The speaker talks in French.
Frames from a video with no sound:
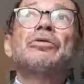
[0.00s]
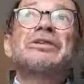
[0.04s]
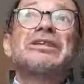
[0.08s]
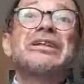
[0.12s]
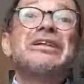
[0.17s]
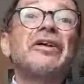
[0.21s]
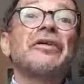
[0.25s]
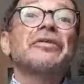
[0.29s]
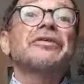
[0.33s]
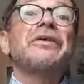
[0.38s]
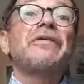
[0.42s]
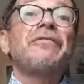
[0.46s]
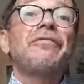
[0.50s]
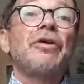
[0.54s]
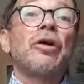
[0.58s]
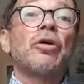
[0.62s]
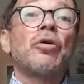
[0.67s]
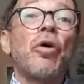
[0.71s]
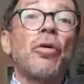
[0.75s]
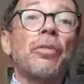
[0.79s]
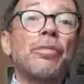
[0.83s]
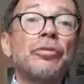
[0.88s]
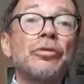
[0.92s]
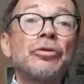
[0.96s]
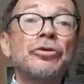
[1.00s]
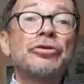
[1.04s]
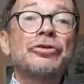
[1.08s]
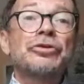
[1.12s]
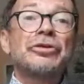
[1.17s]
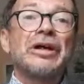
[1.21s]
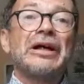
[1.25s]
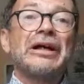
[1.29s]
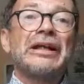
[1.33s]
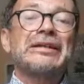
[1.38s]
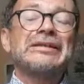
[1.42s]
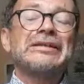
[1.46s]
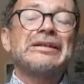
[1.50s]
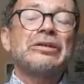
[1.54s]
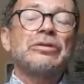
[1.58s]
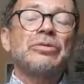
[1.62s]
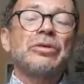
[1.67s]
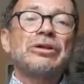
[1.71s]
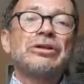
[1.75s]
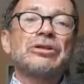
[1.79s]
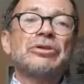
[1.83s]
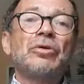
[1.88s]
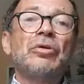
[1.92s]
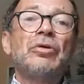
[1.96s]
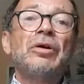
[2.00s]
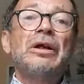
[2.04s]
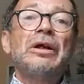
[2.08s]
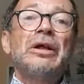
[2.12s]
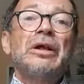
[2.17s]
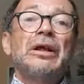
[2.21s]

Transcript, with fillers: s'identifier encore plus à la situation.